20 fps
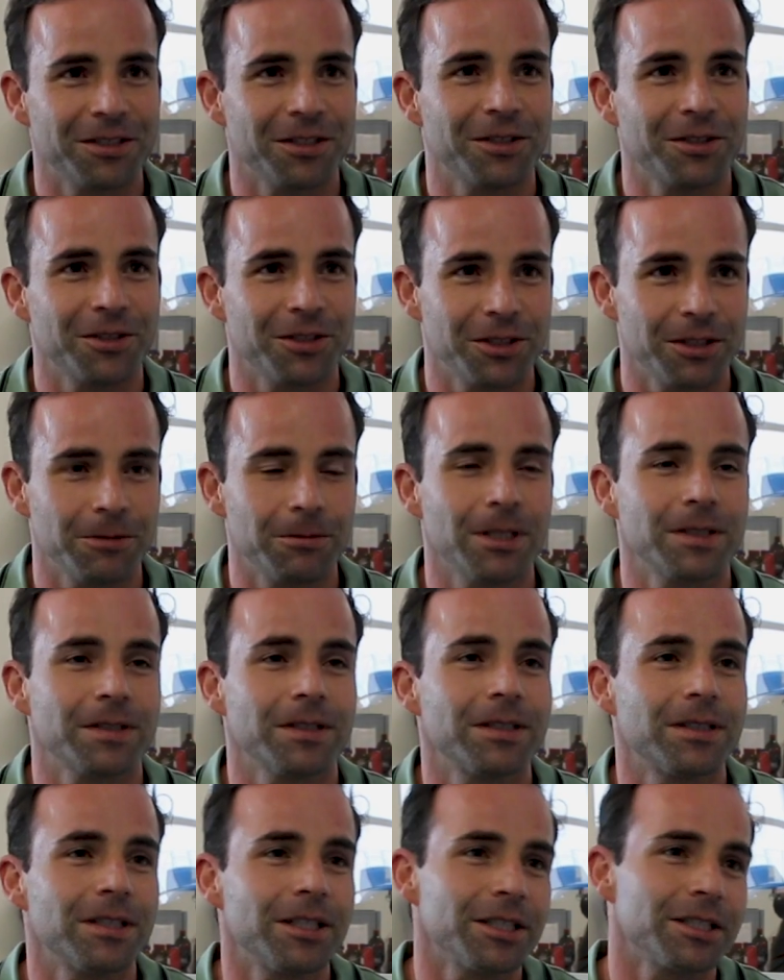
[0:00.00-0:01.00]
instalações da
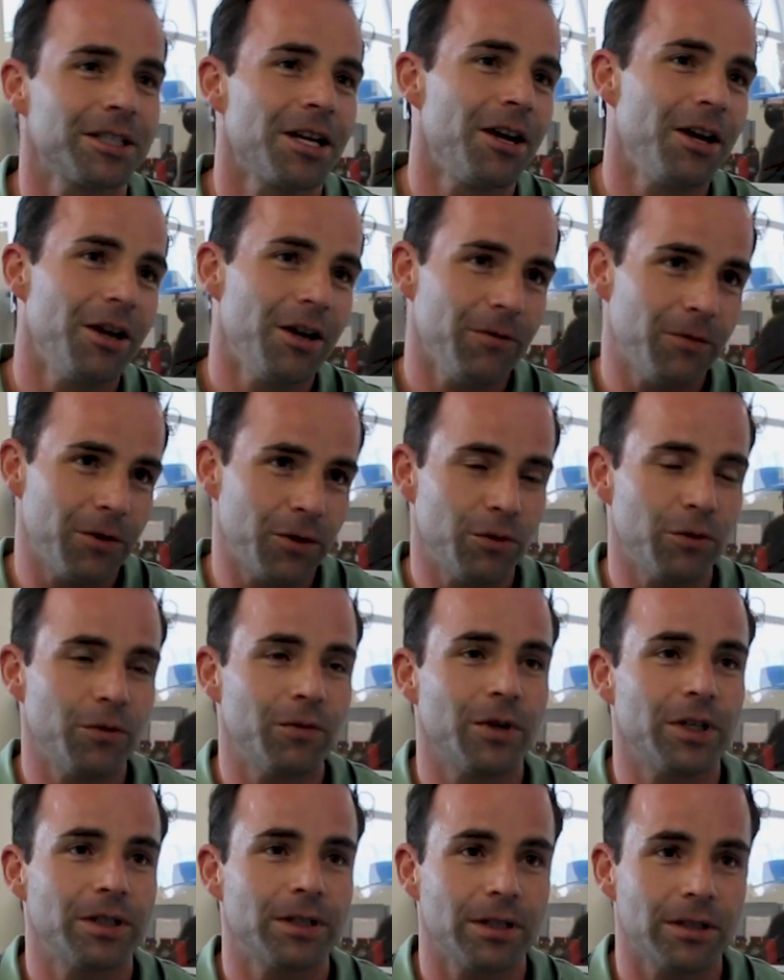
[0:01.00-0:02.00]
BLC3, foi tudo
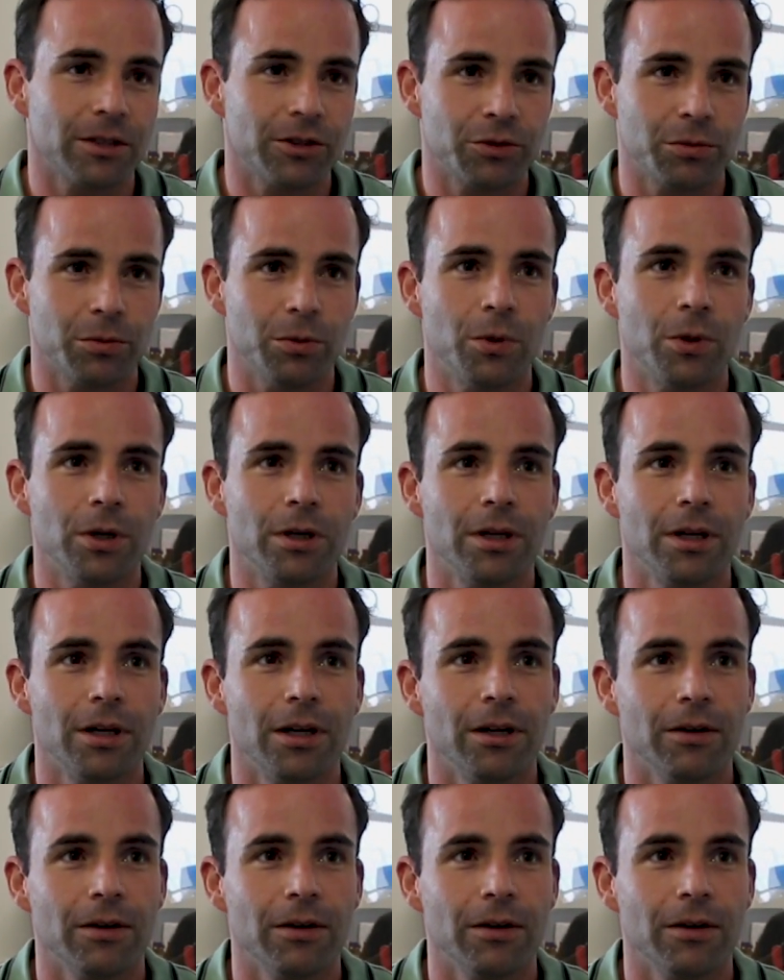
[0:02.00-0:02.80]
feito em Lisboa